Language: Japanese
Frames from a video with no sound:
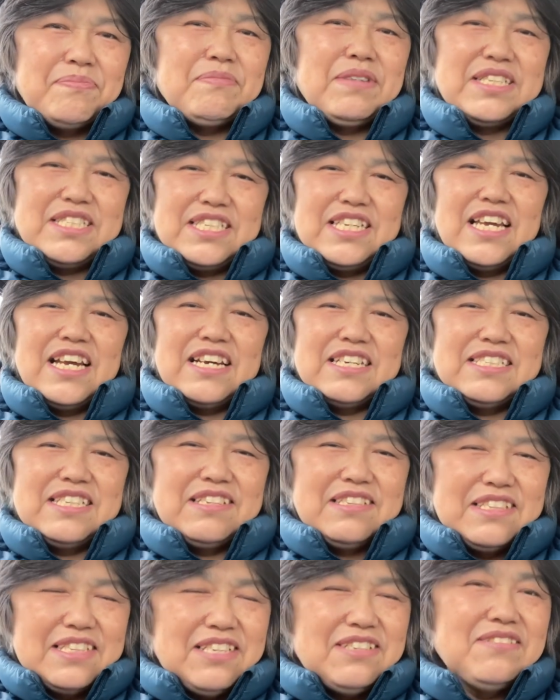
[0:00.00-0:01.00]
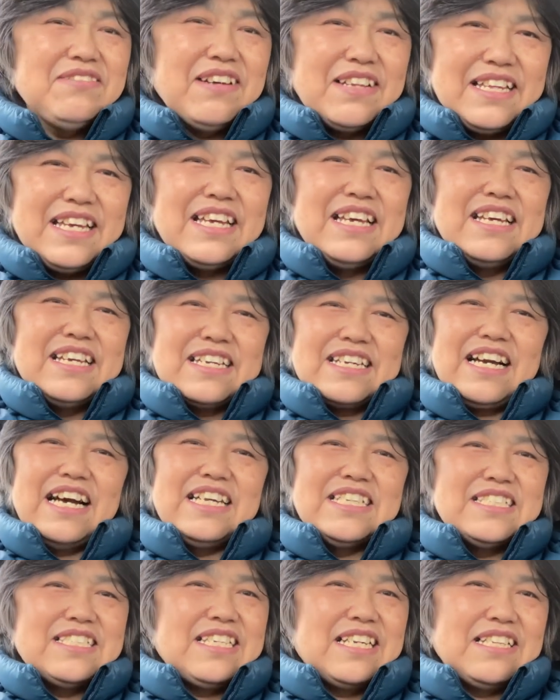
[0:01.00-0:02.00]
幸せっていうのはね、
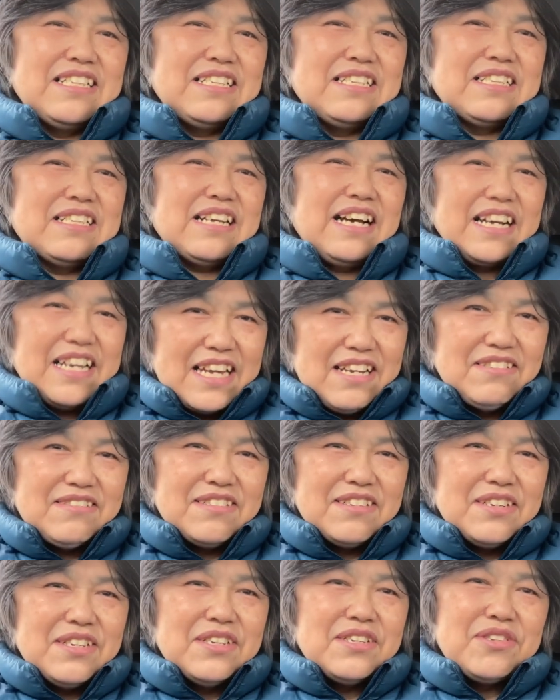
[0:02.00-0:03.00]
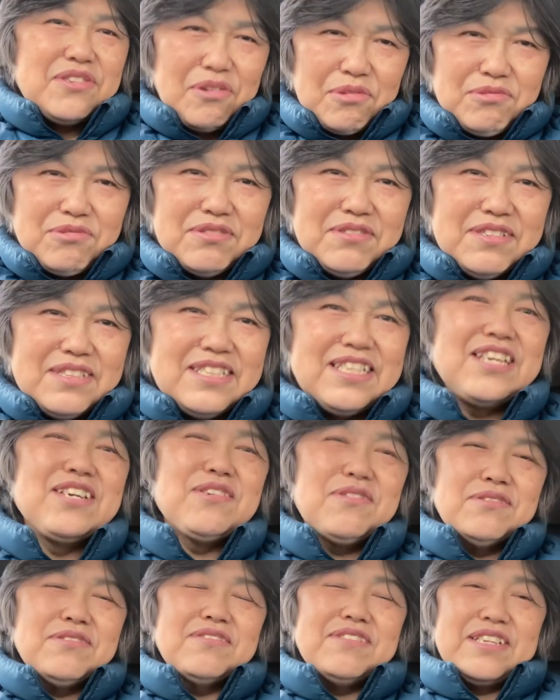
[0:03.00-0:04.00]
感謝かける欲ってい
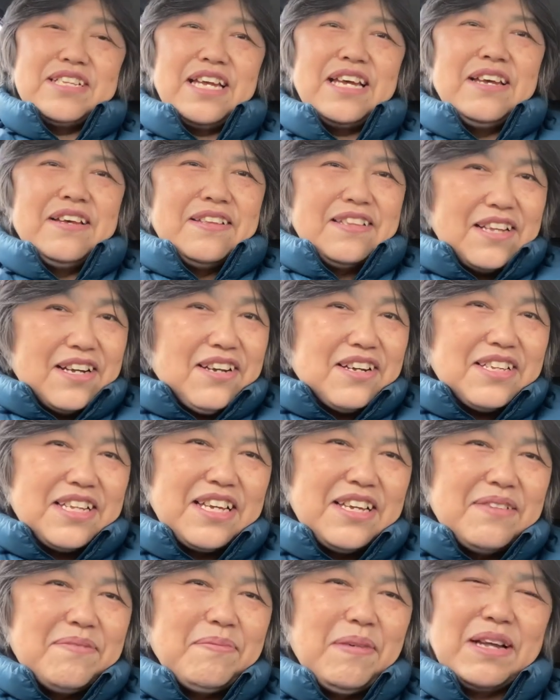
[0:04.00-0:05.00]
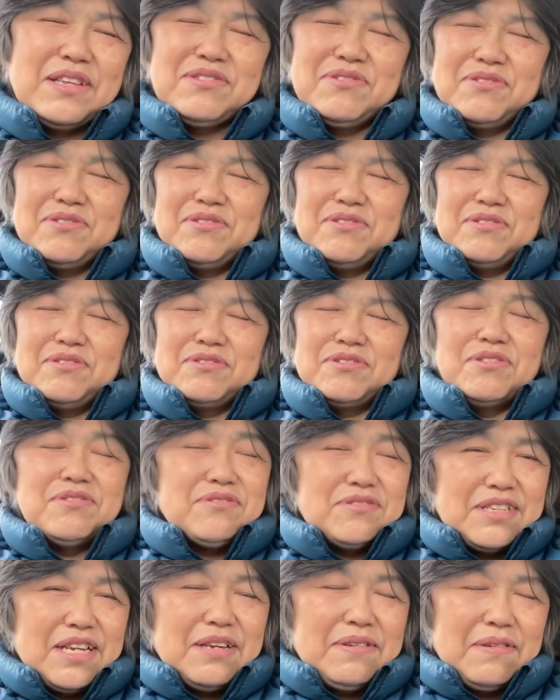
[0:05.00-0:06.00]
うことでね、なんかね、よ
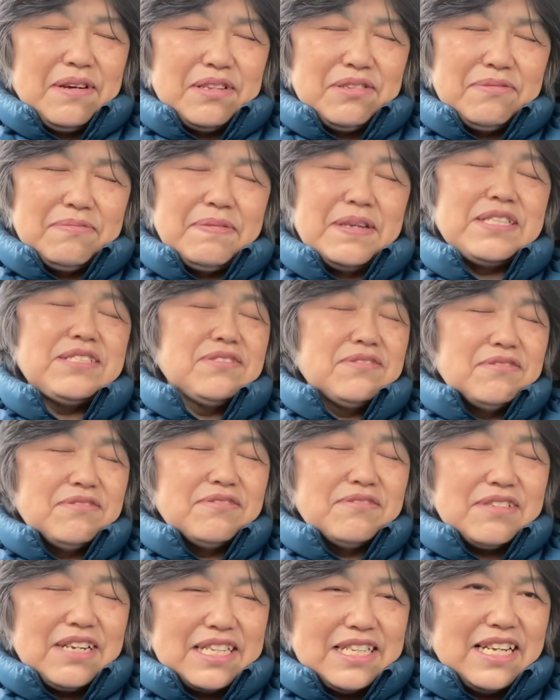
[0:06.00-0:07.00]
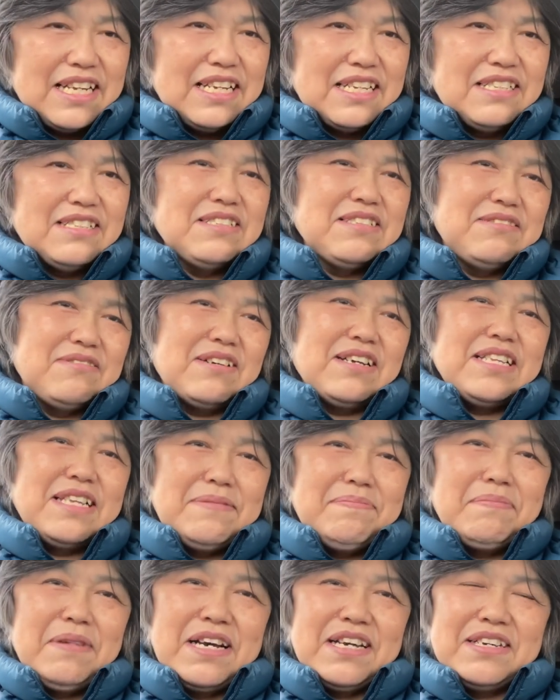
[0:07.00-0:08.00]
くね、別の方とか
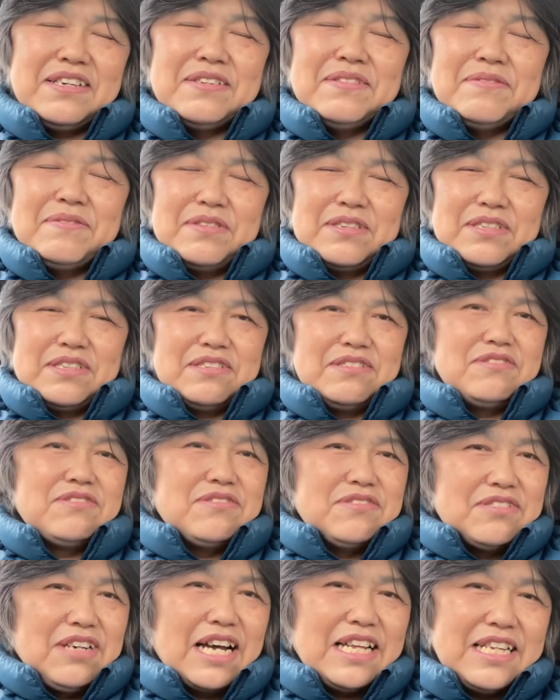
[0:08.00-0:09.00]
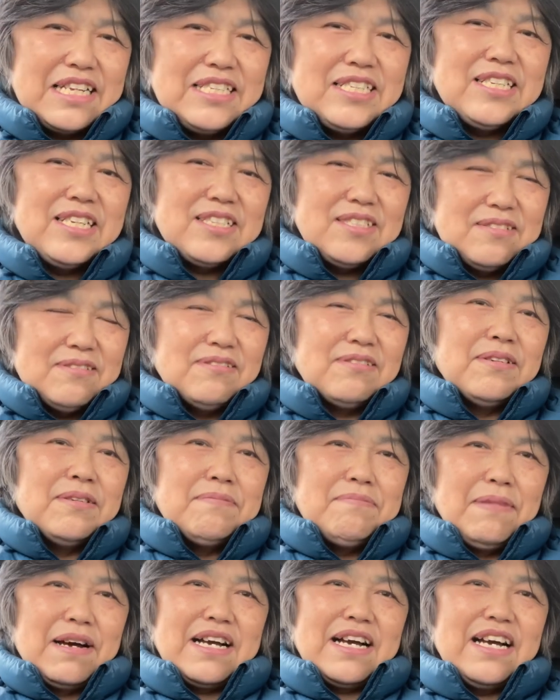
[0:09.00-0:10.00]
ね、いう話ですと、
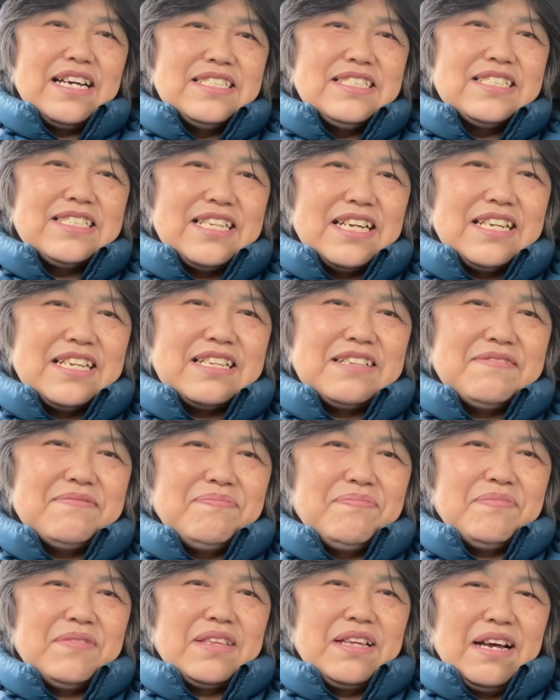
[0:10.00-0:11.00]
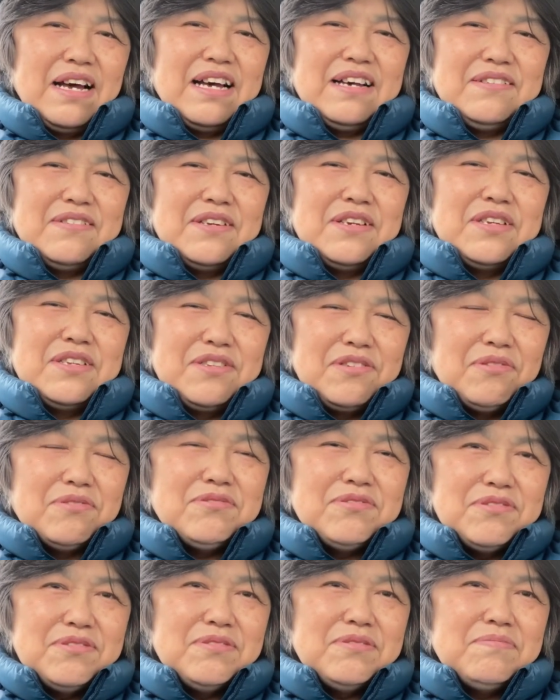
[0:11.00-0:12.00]
感謝、
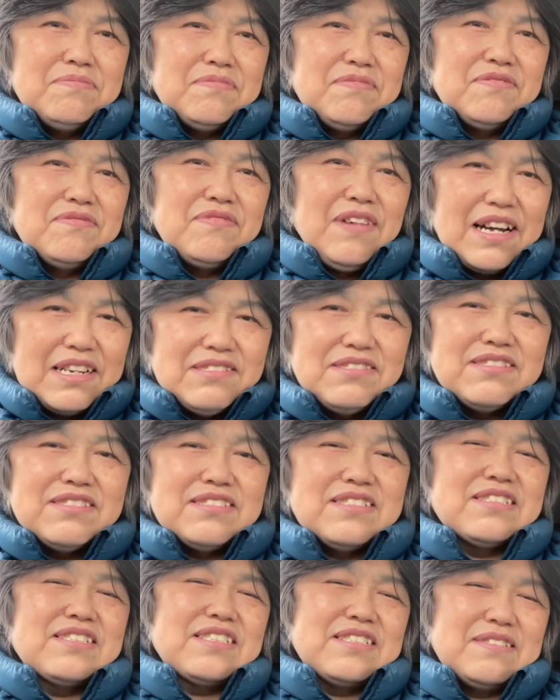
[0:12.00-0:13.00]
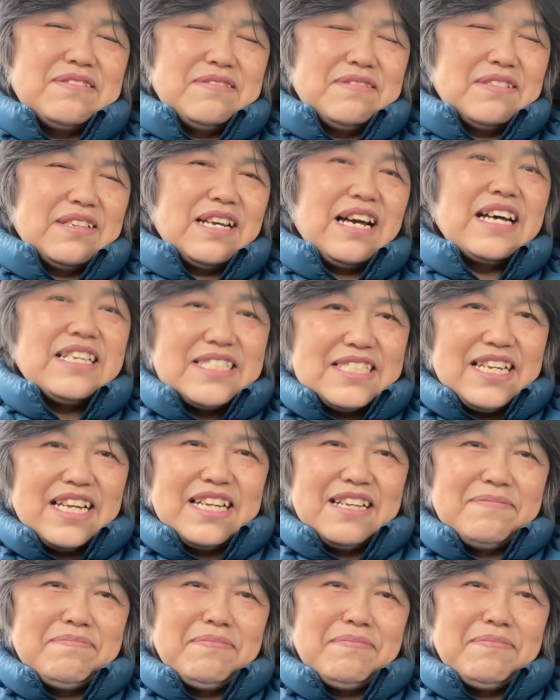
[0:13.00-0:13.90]
欲割る感謝、